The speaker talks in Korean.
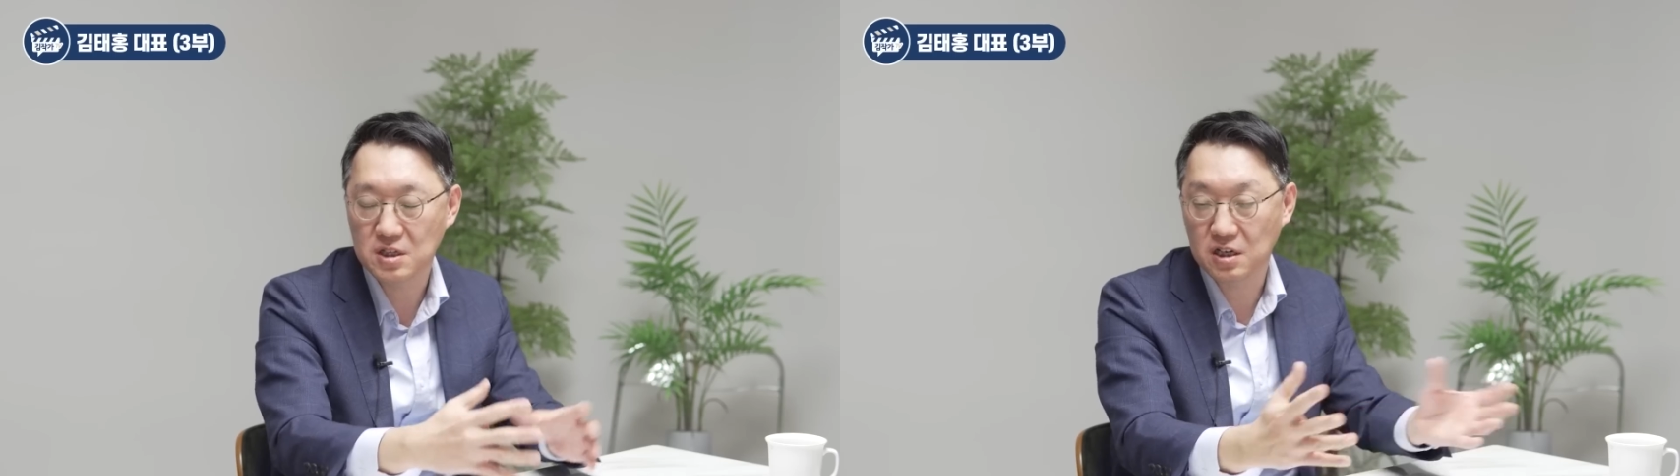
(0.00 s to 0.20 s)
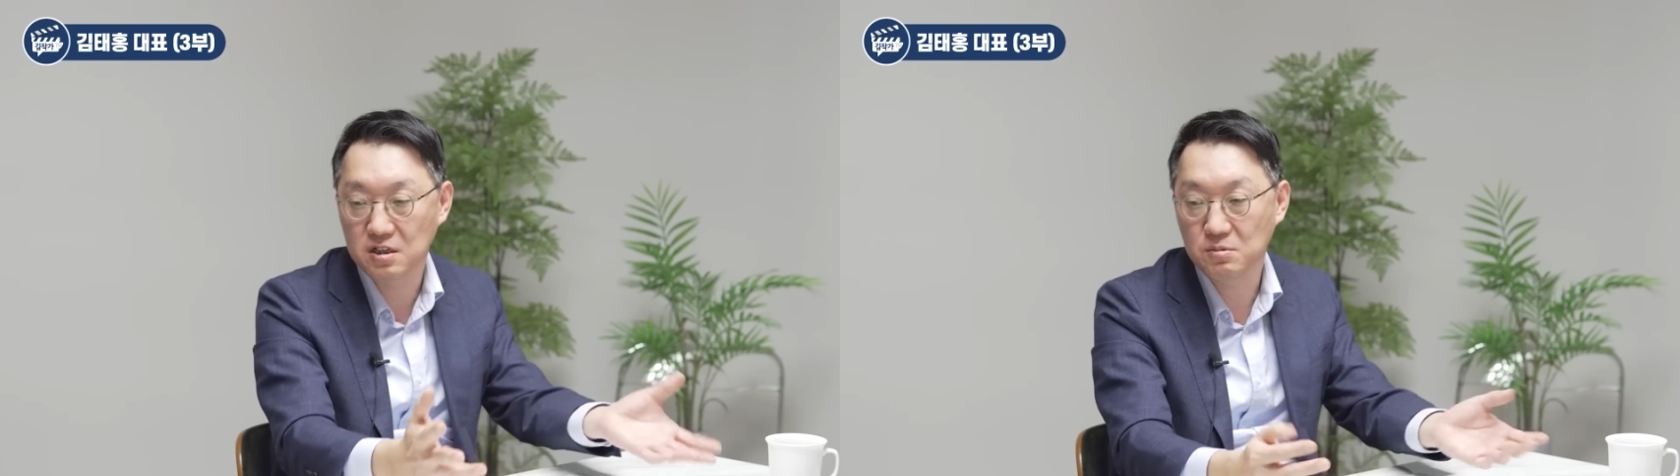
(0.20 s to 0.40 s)

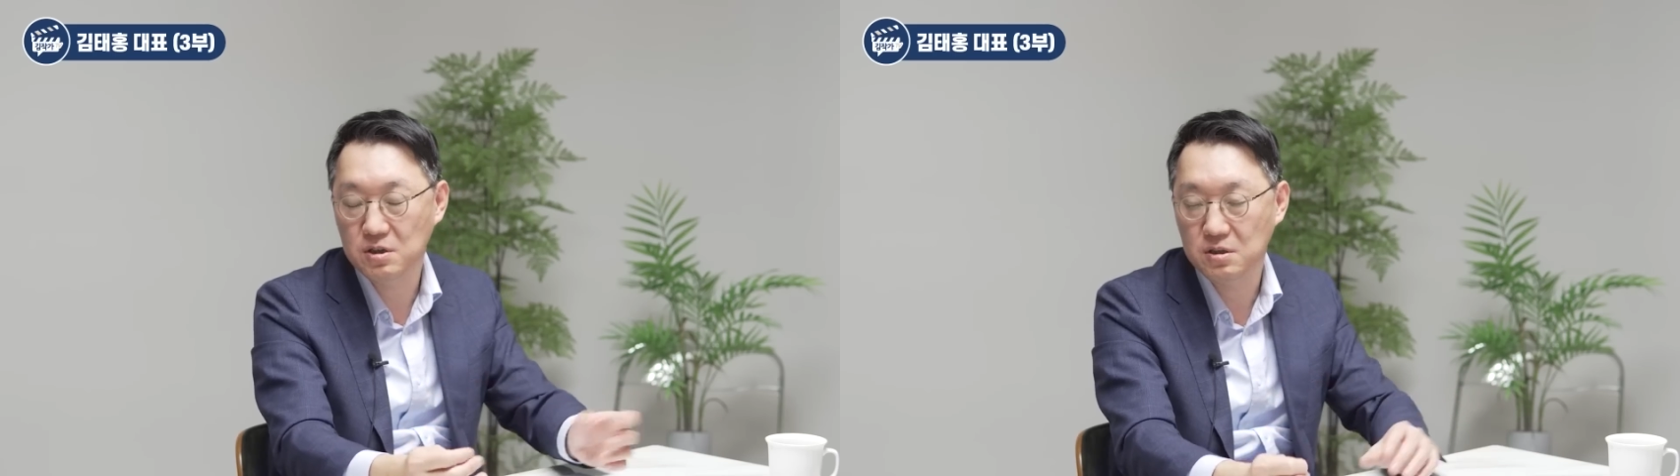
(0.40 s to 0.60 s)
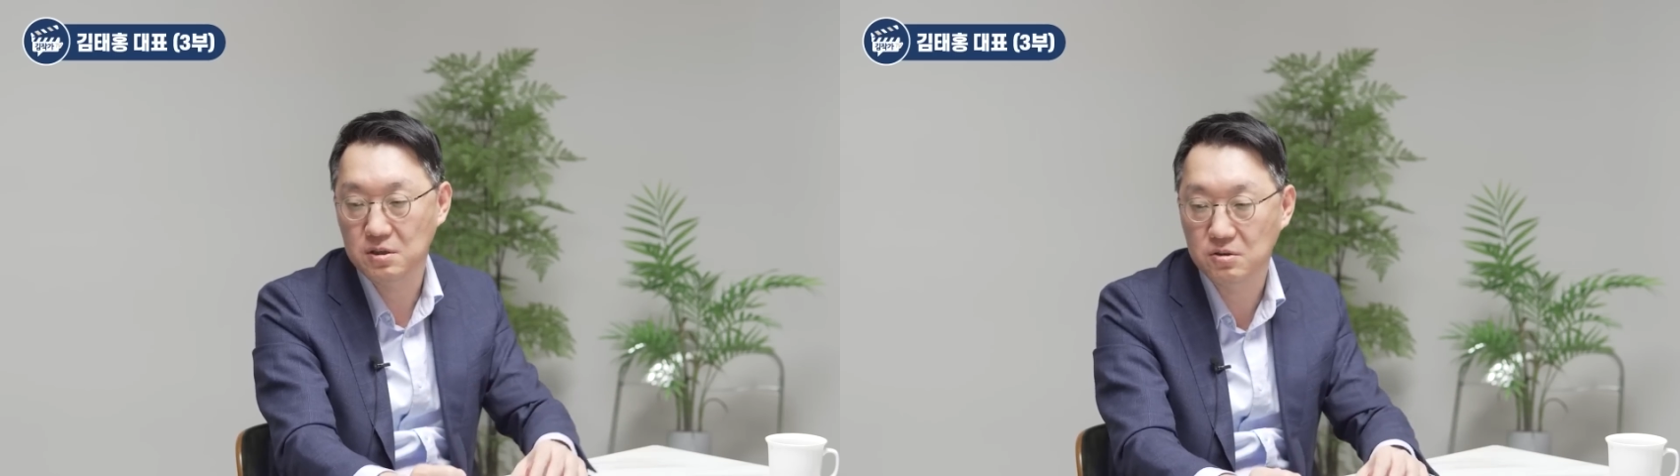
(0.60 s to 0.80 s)

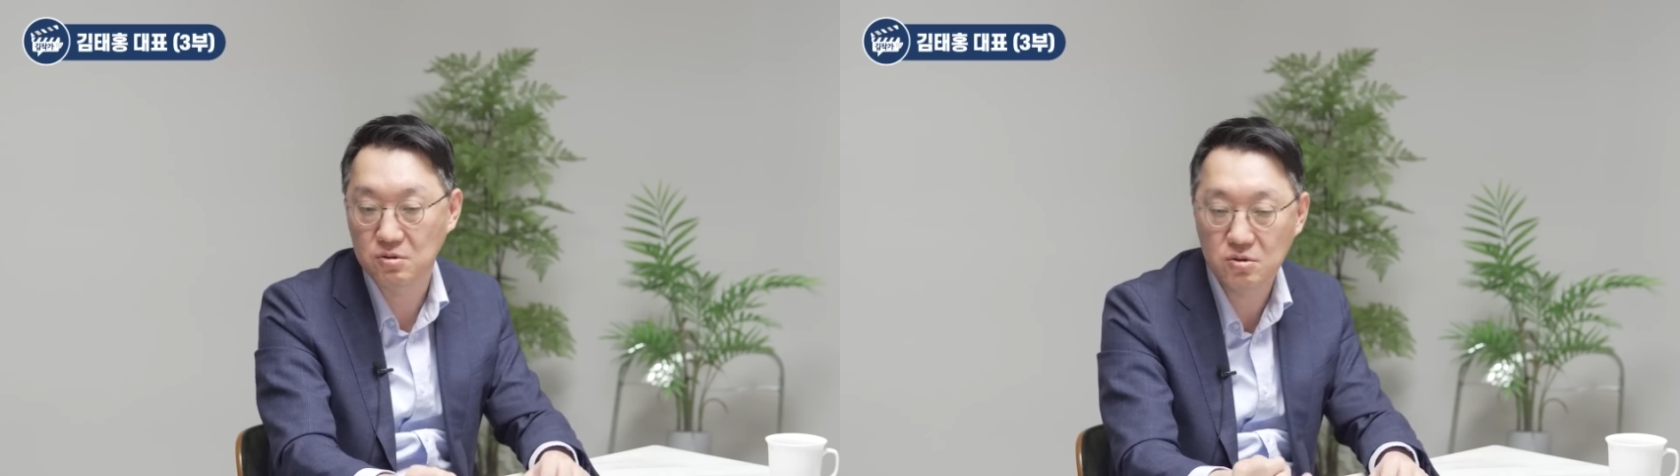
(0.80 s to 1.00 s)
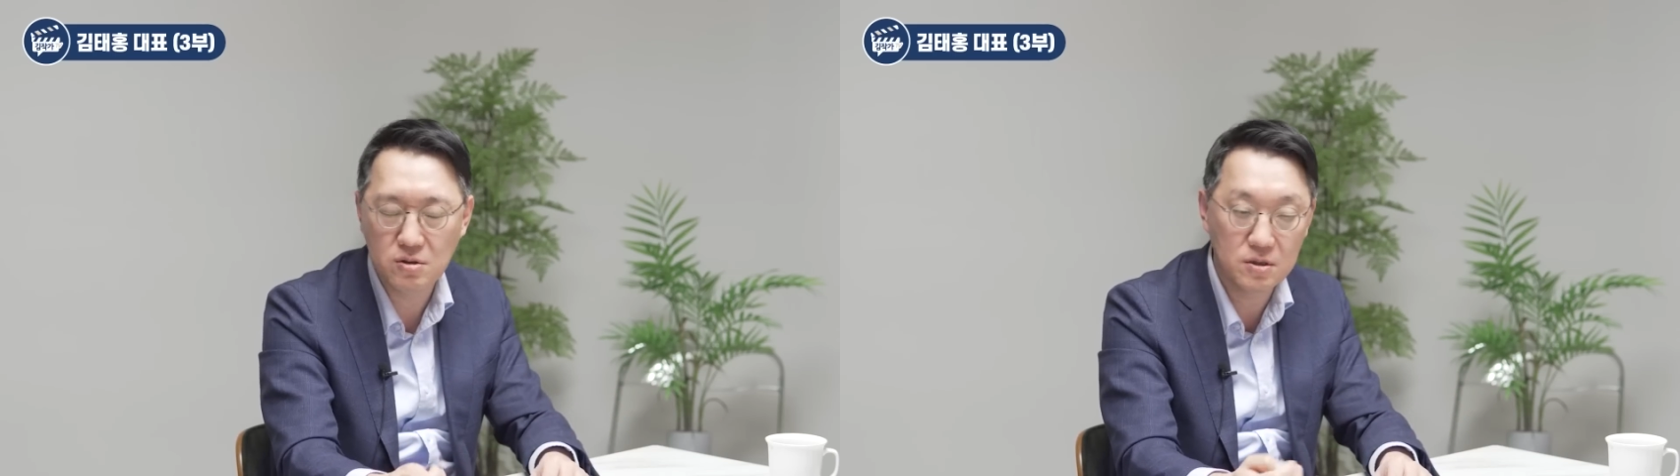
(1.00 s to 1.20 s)
자기들만의
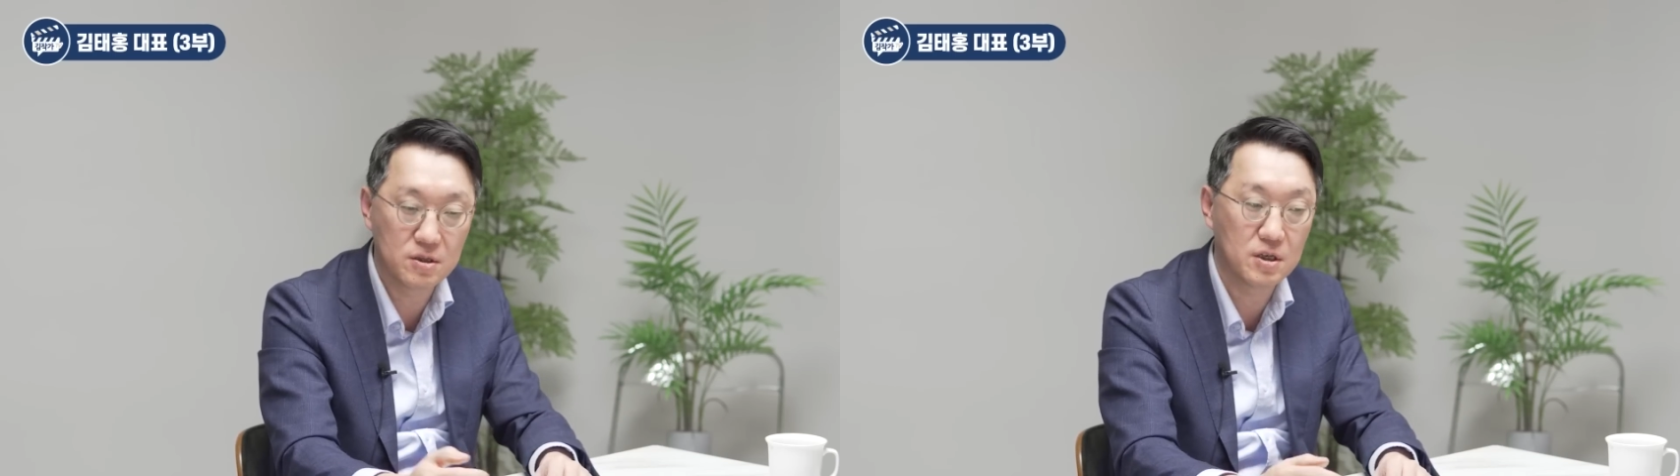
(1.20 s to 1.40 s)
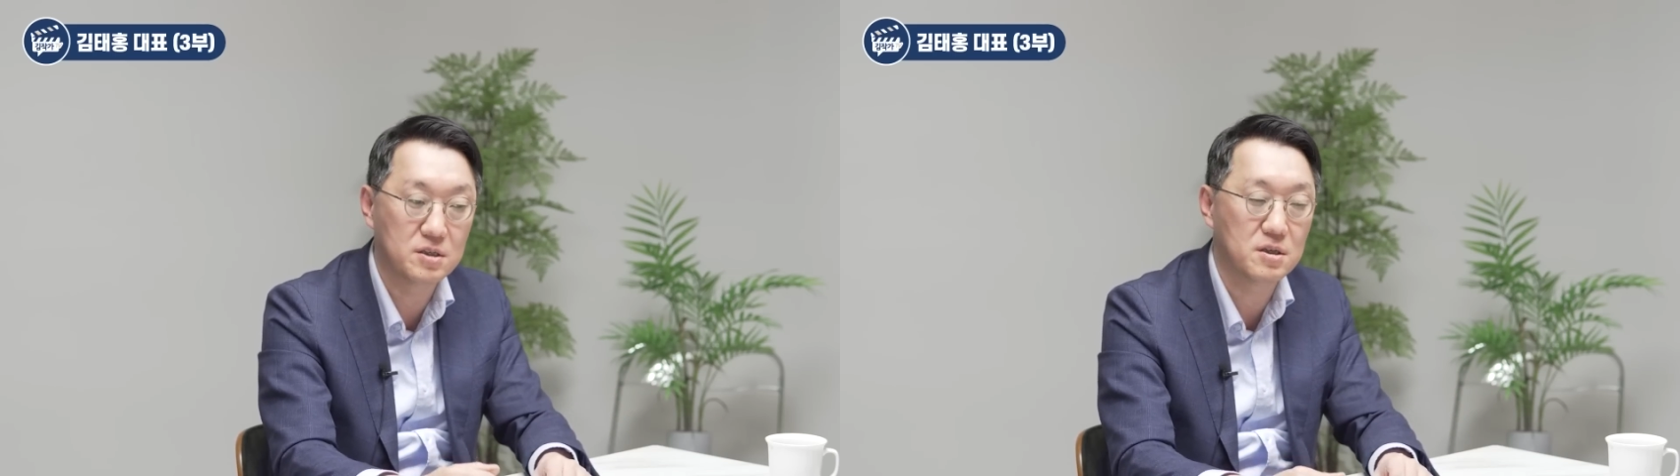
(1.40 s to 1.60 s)
리그로 네.
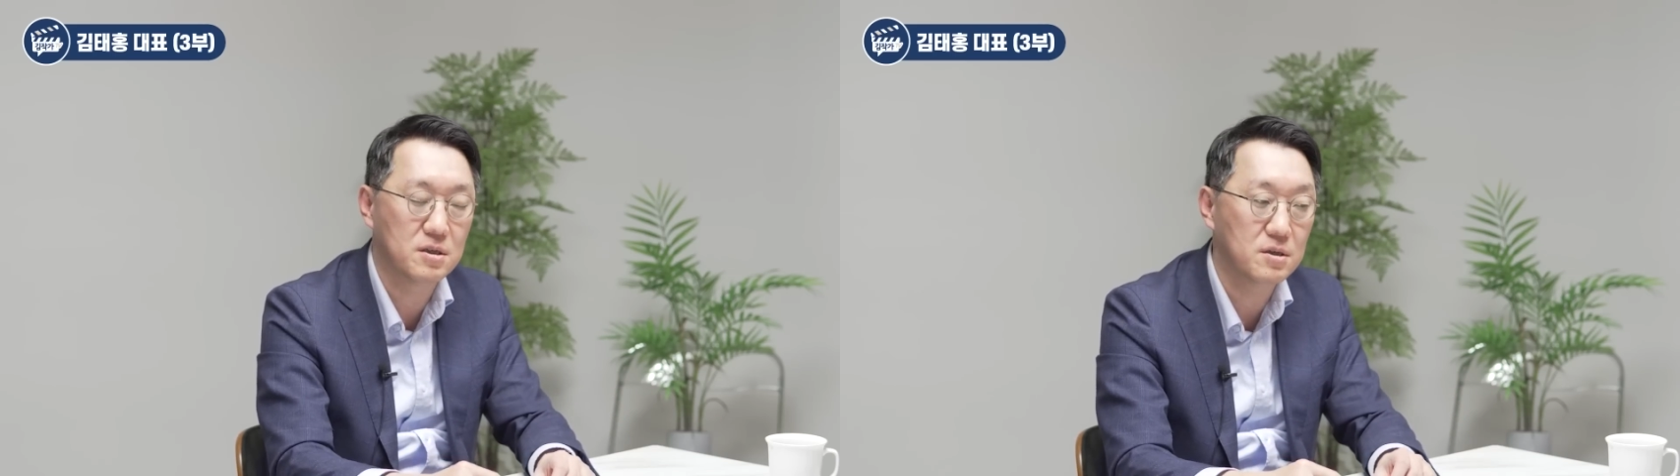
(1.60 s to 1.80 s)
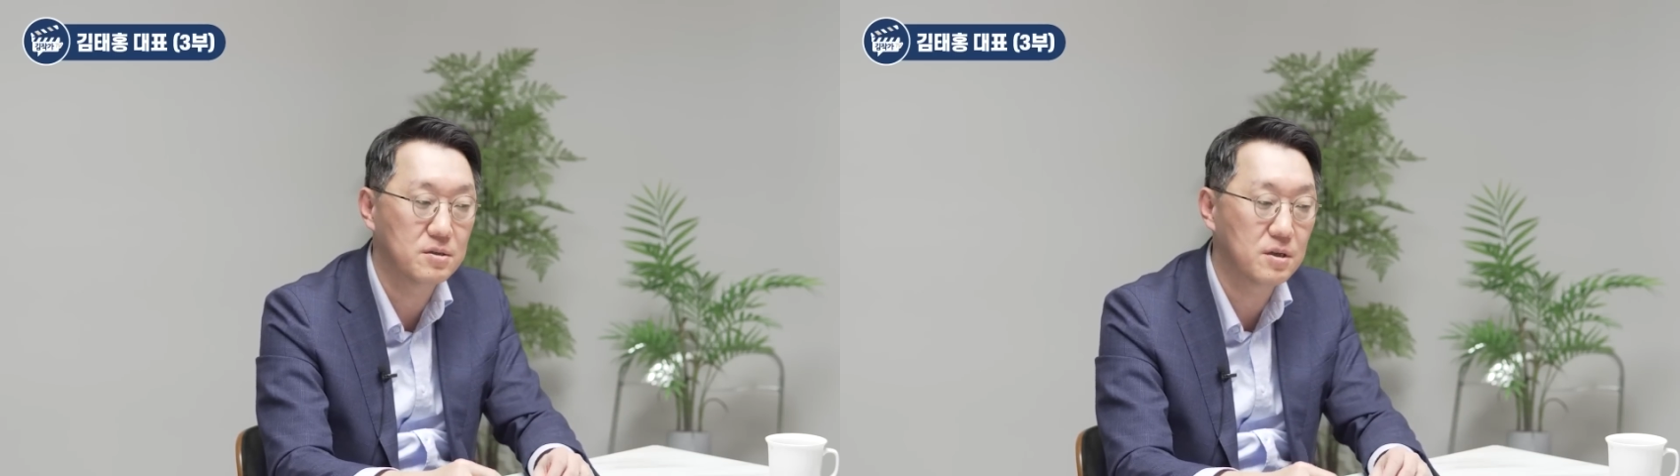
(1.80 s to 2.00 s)
이렇게 있잖아요.